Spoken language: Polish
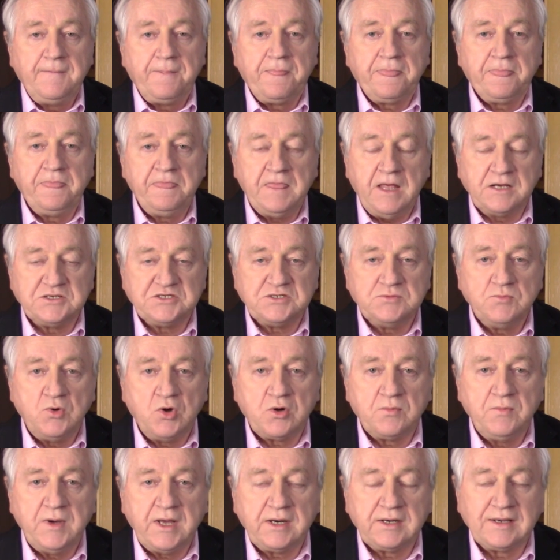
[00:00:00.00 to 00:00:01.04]
na czym
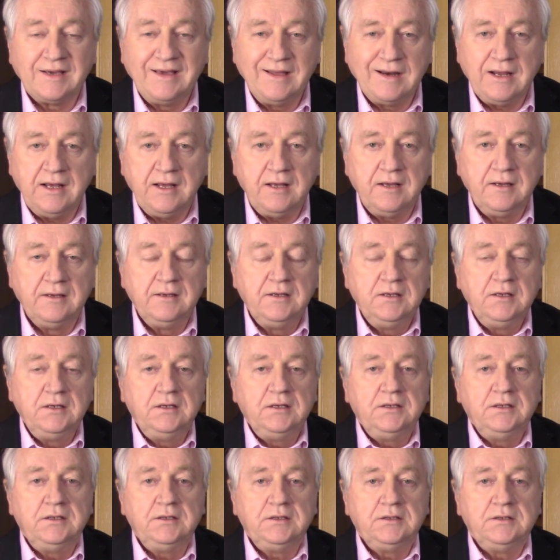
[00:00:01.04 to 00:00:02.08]
Orban gra,
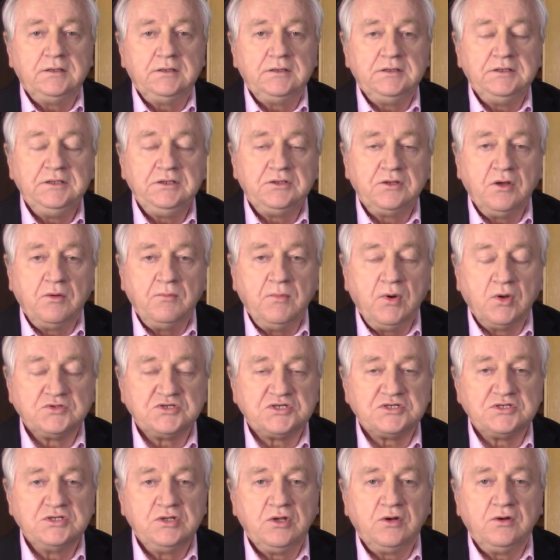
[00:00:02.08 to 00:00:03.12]
E, i to
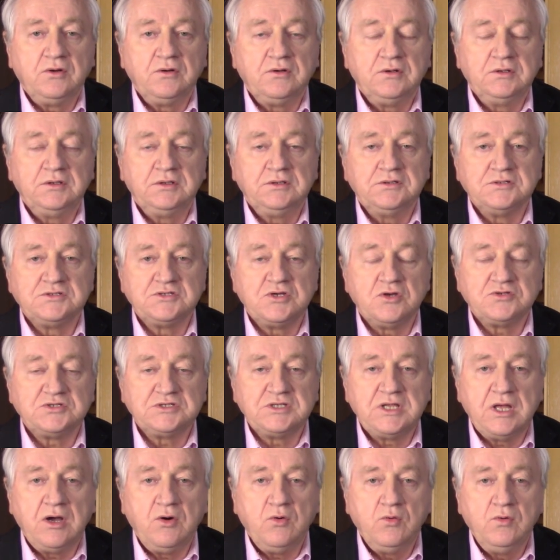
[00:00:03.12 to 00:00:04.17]
mocno, e,
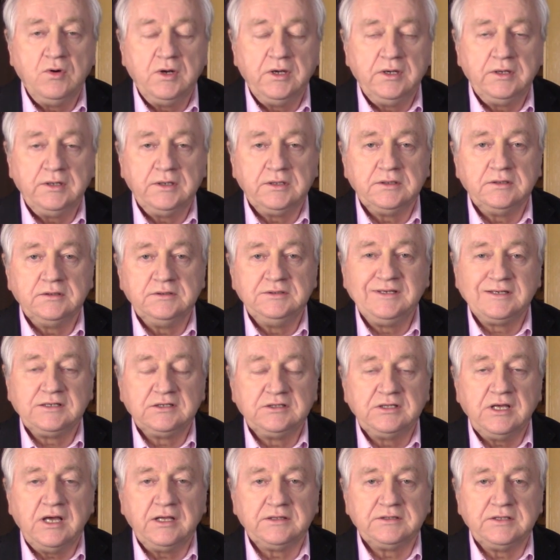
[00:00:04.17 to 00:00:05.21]
został e,
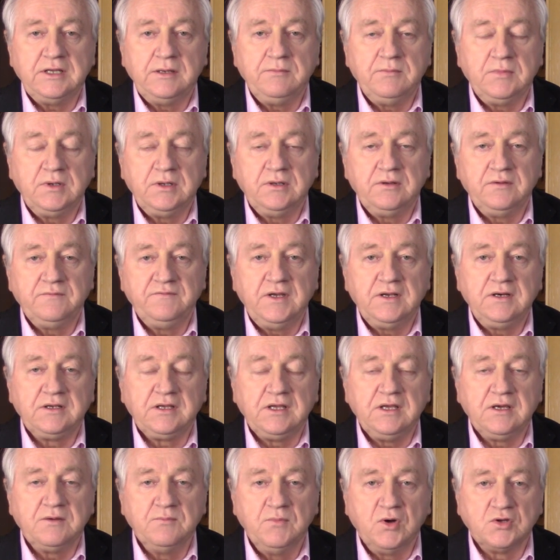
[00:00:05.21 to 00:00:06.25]
dyktatem
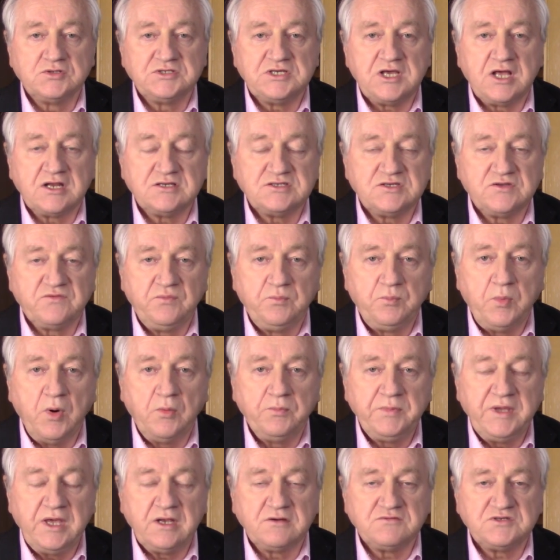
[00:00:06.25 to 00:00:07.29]
wielkich mocarstw po
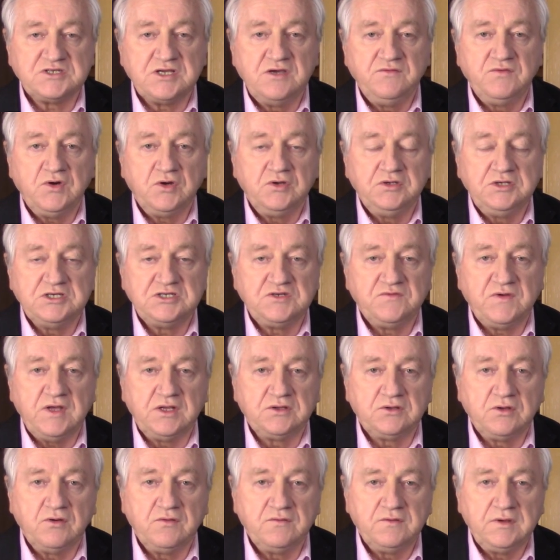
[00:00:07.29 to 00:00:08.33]
I wojnie
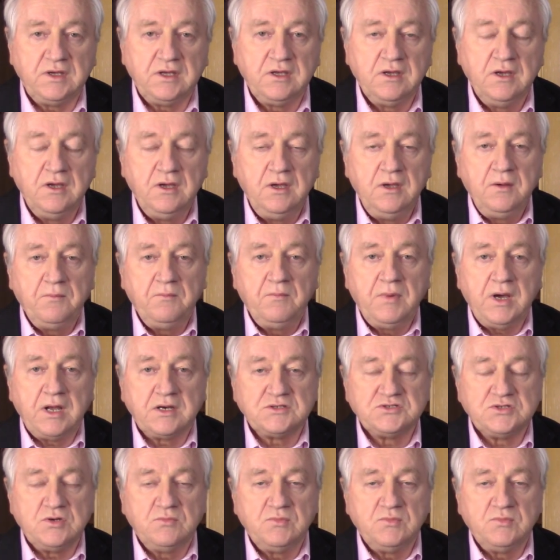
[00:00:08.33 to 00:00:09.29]
światowej bardzo